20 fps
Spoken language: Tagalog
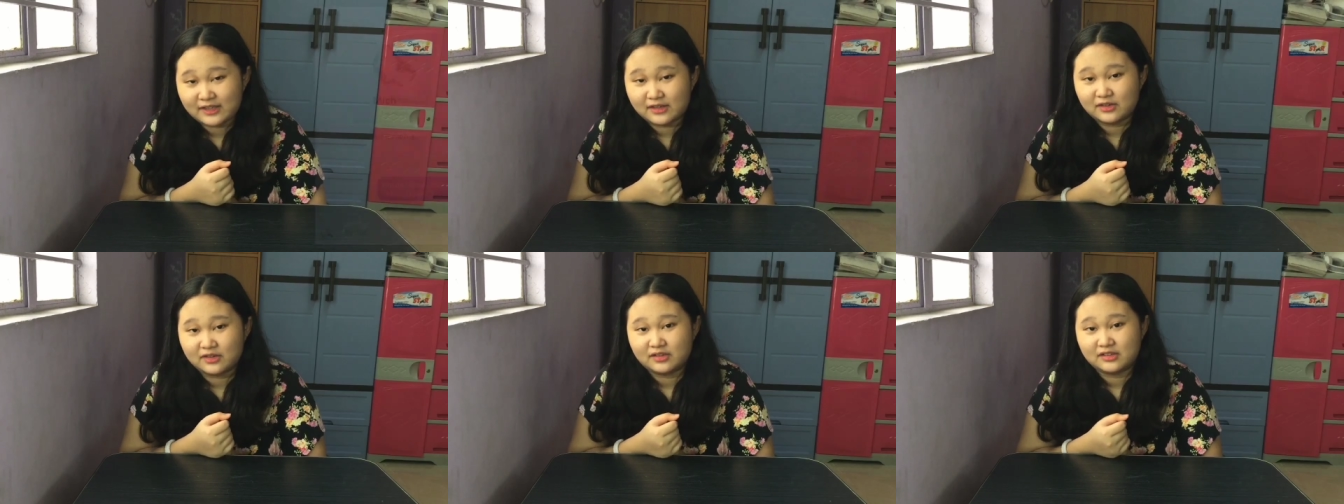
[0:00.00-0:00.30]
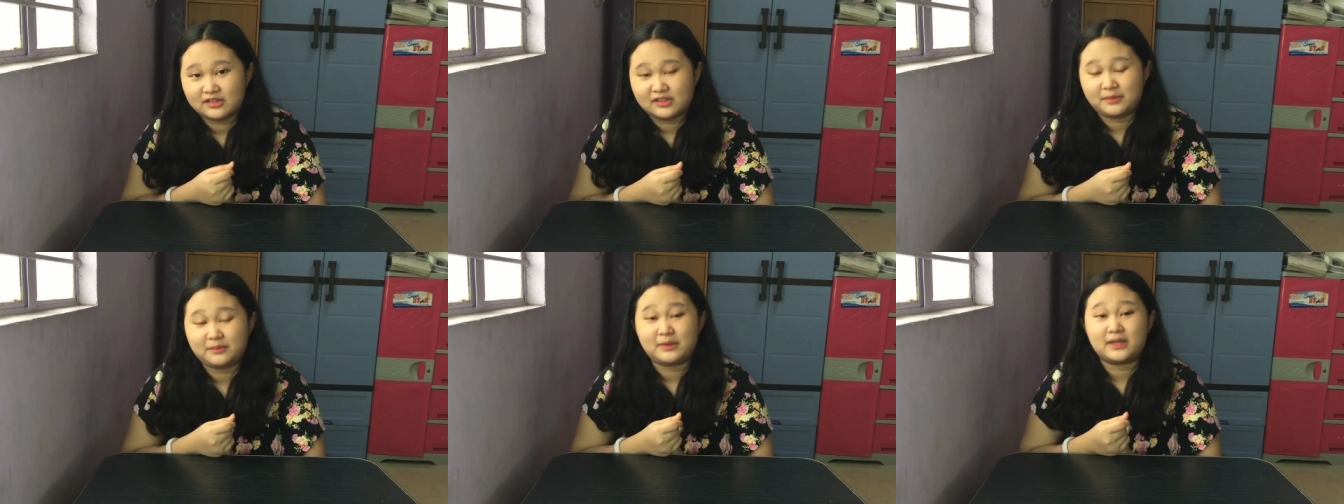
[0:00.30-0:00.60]

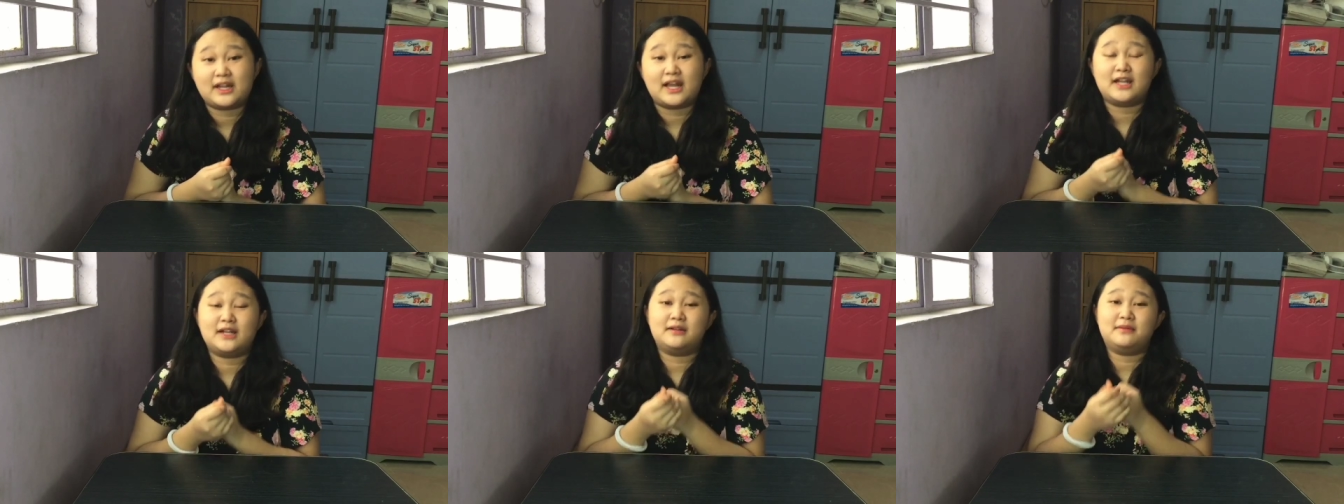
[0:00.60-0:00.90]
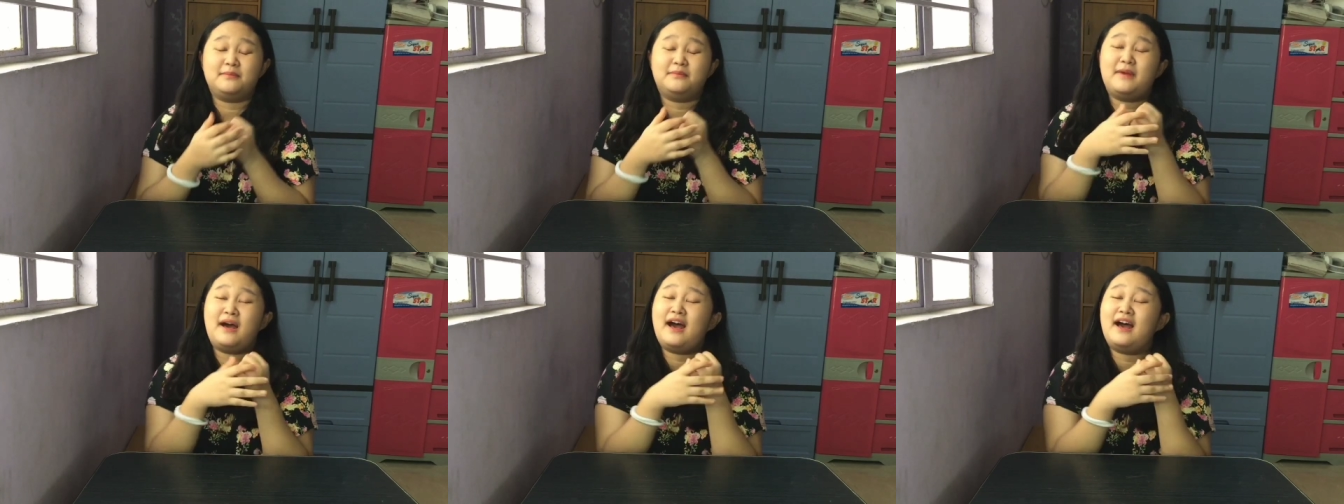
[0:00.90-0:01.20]
Ayun, eh,
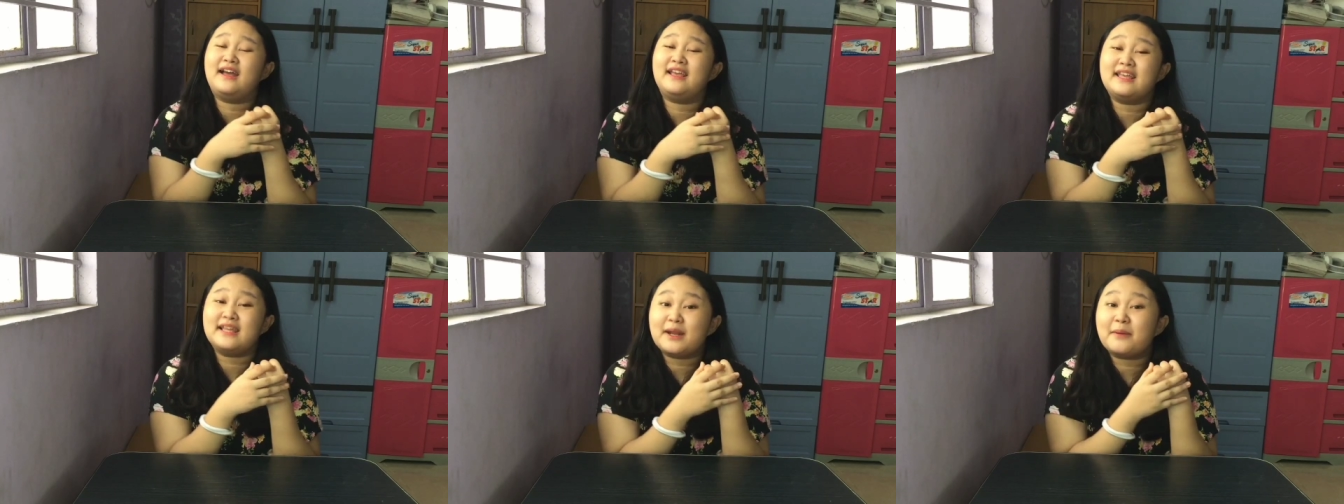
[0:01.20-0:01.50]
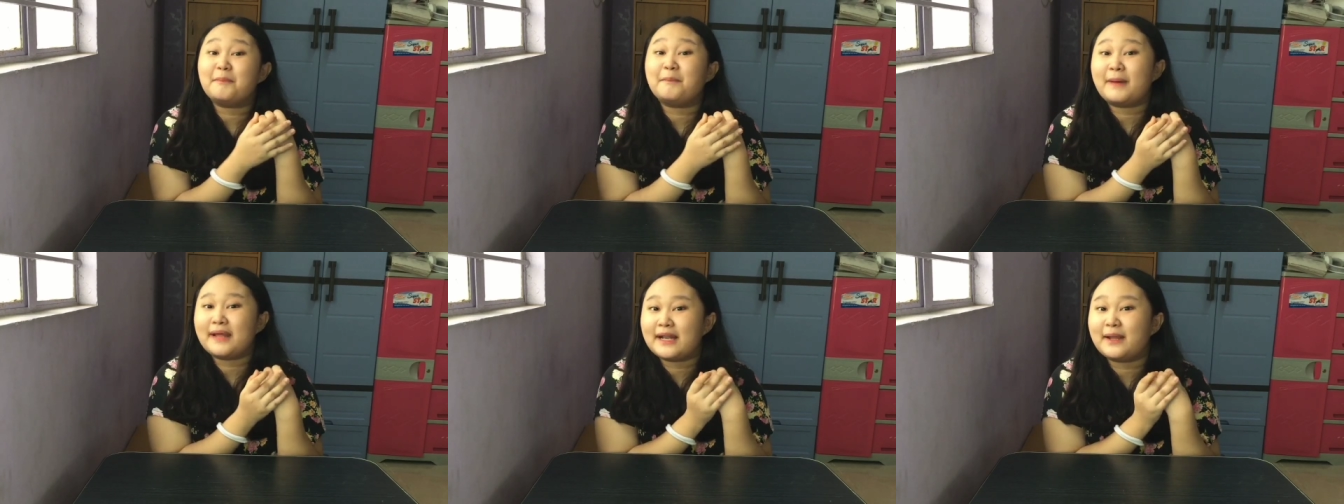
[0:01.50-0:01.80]

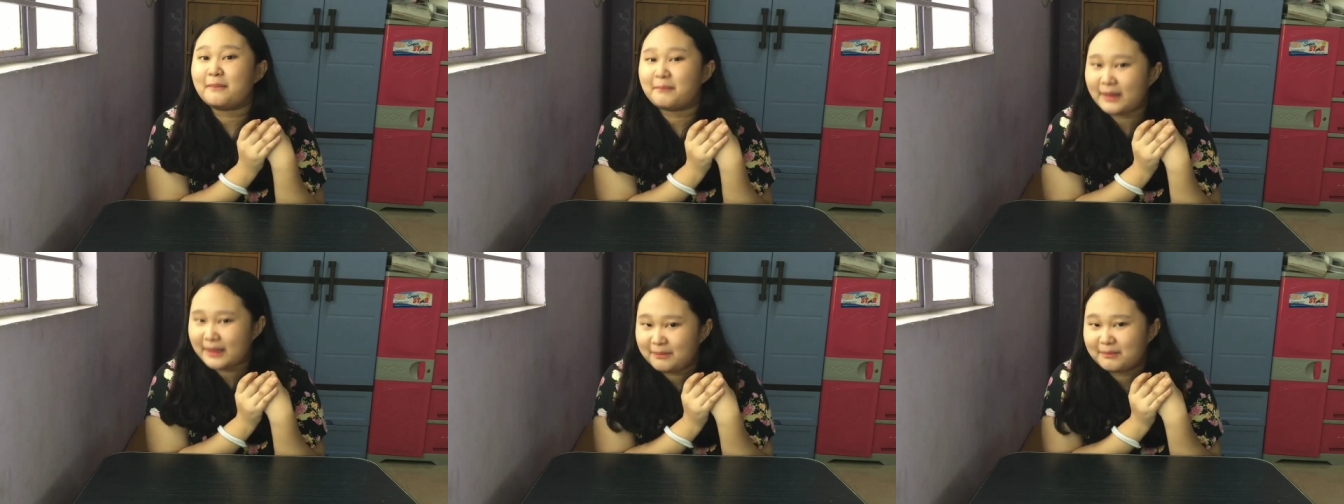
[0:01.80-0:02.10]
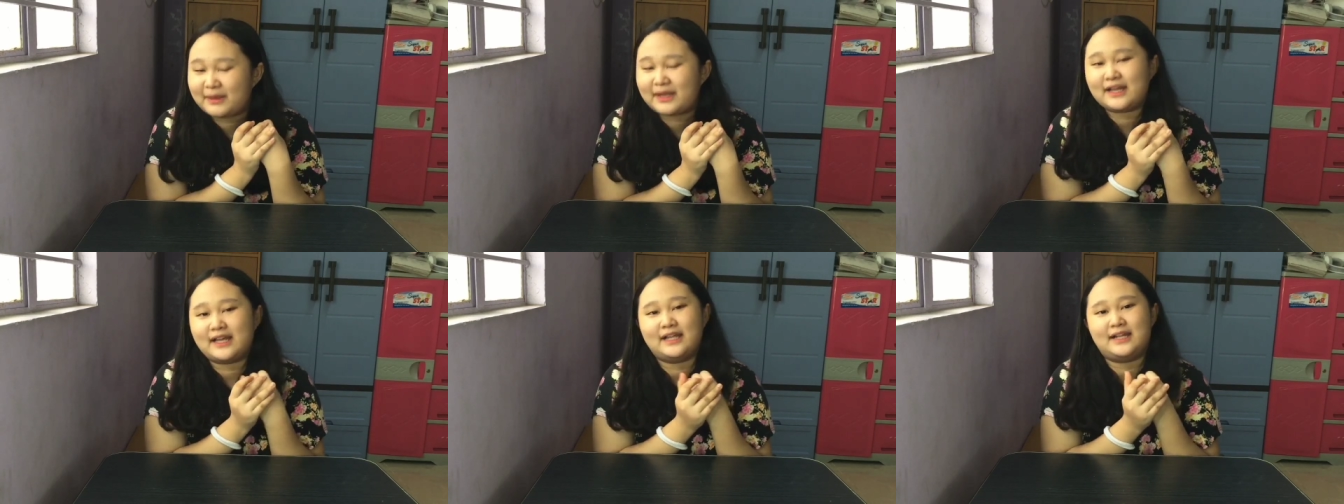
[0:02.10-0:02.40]
mahirap pa
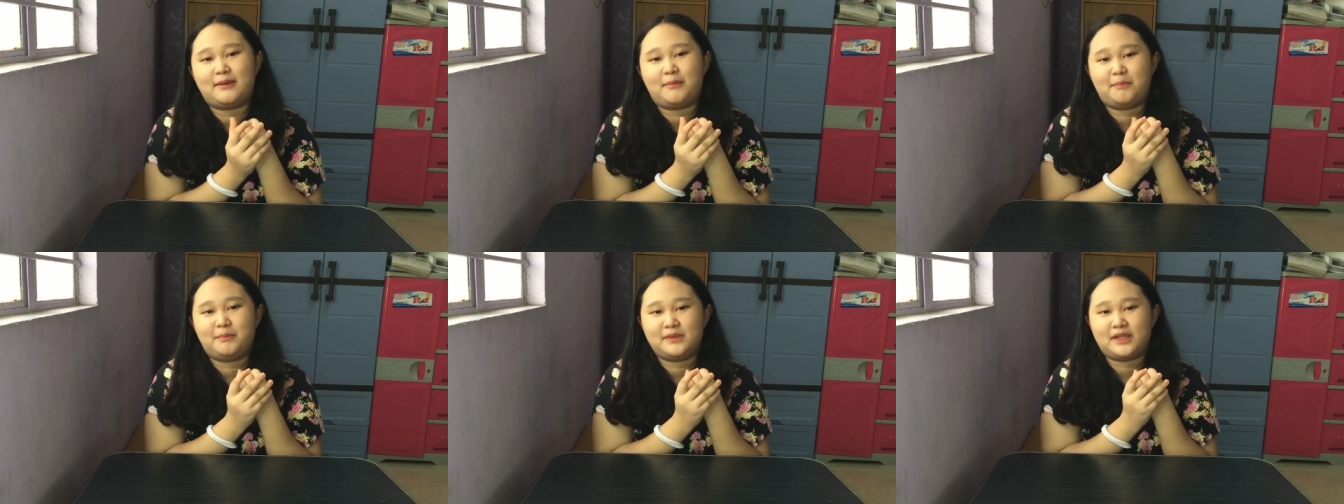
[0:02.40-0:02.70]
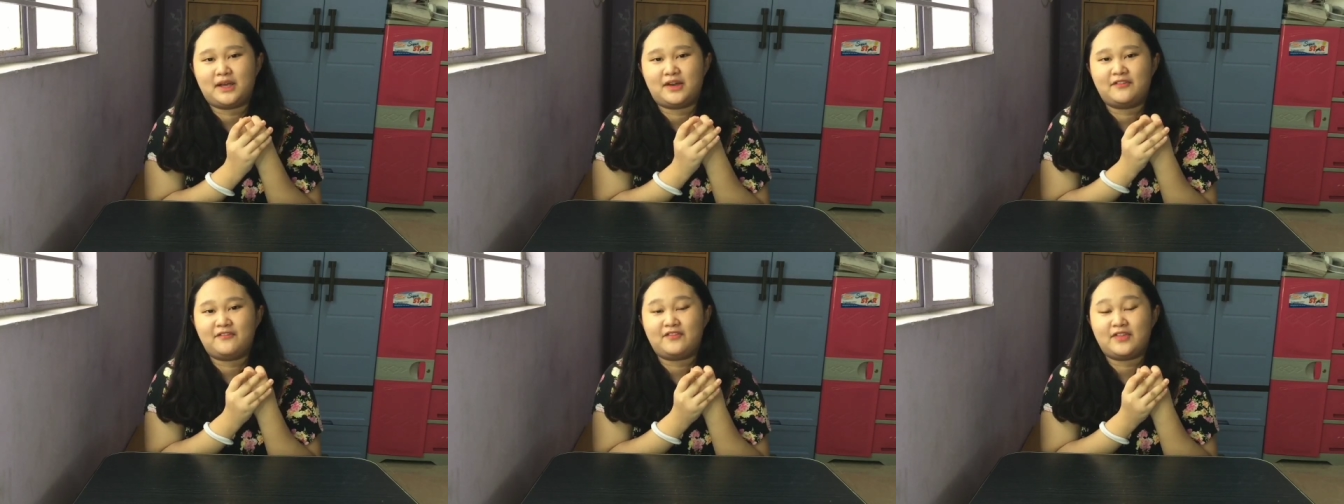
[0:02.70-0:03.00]
naman maghanap
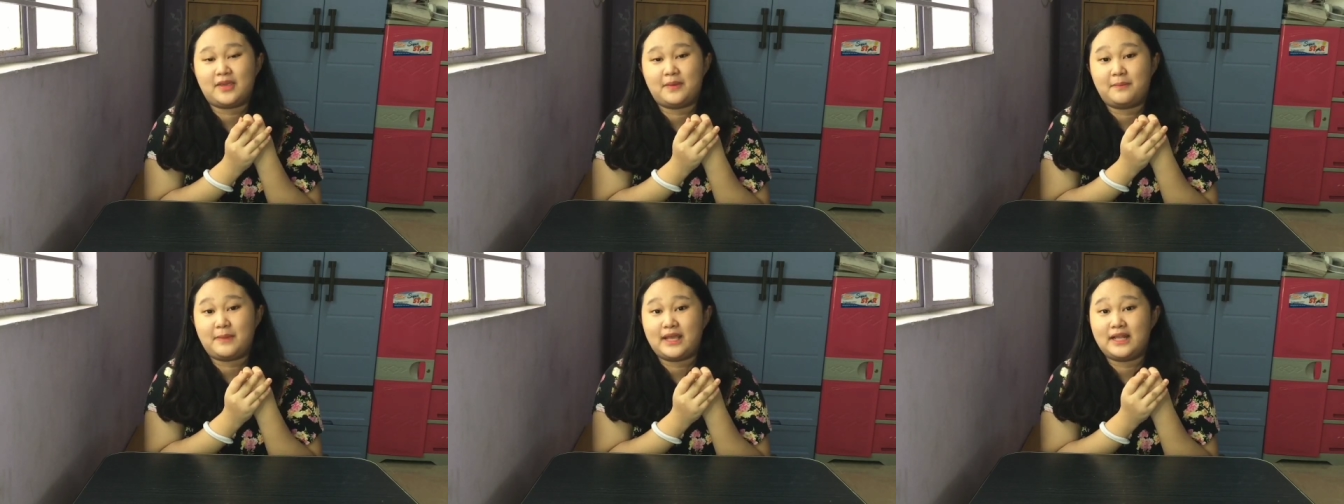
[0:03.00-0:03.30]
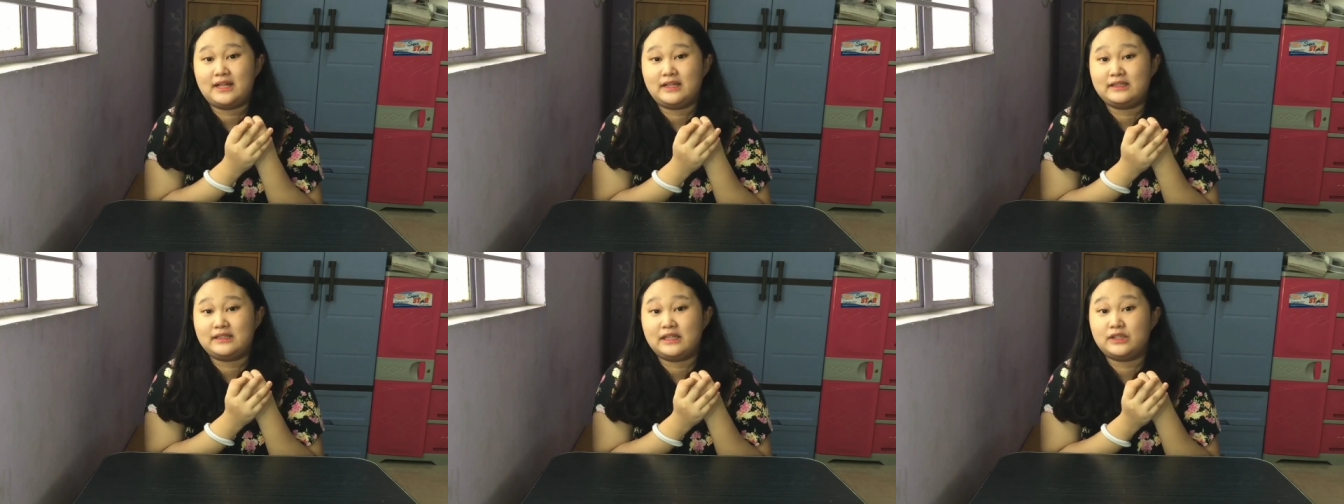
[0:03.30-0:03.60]
ng
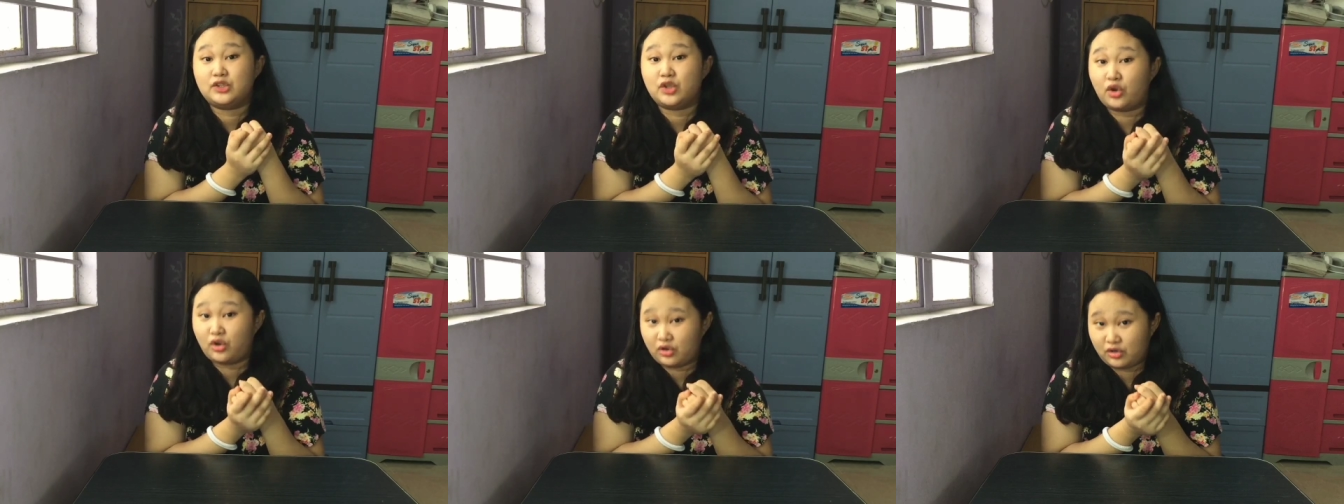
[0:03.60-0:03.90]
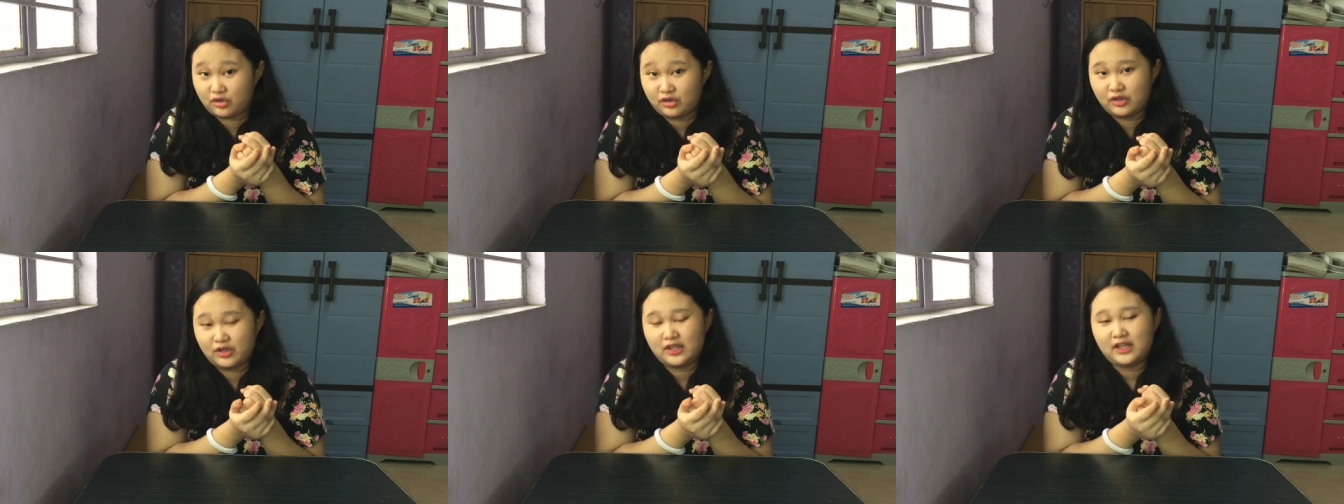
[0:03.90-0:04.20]
female na dog.